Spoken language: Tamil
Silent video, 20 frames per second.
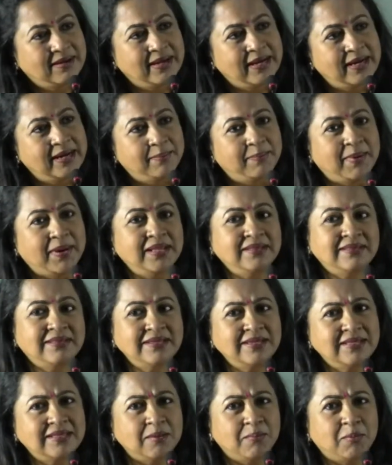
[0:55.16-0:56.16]
என்னை பார்த்து
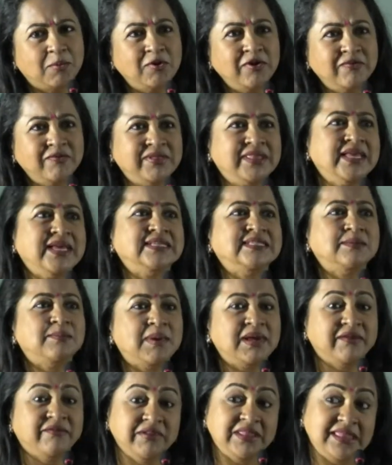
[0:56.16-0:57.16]
இந்த பொண்ணு
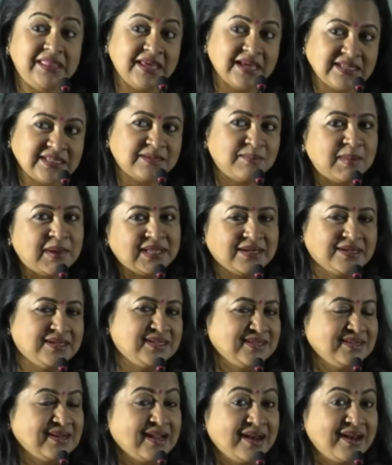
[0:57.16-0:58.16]
வித்தியாசமாக வித்தியாசமாக
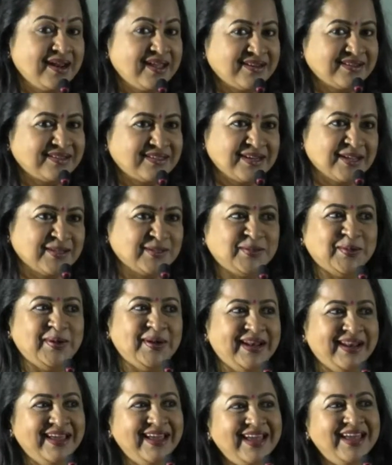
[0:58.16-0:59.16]
இருக்குது நல்லா இருக்குது நான்
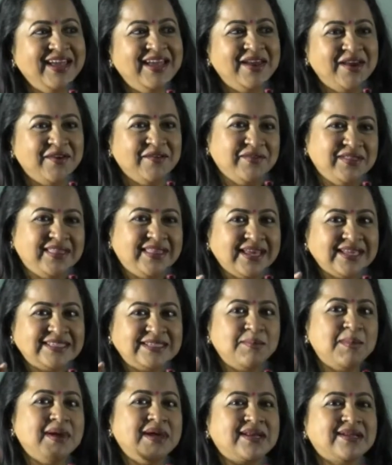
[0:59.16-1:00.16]
சொல்லலை
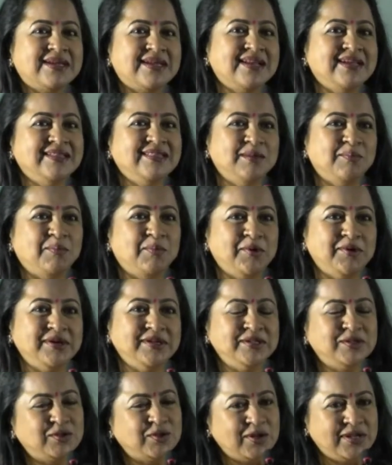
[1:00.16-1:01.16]
வித்தியாசமாக இருக்கிற இந்த
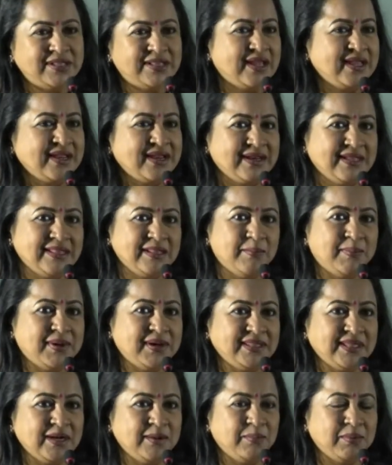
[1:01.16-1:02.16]
பொண்ணுன்னு சொல்லி தான் என்னை இந்த
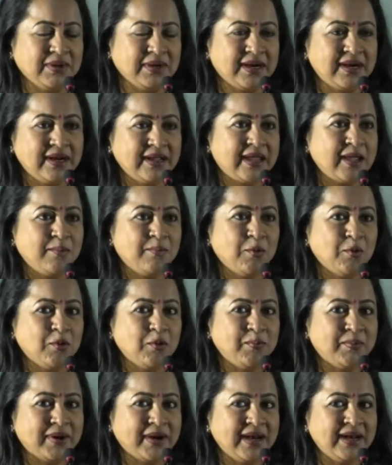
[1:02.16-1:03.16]
படத்தில் கிழக்கே
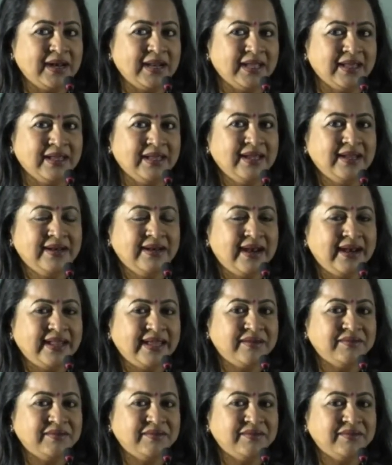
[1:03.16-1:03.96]
போகும் முறையில் நடிக்க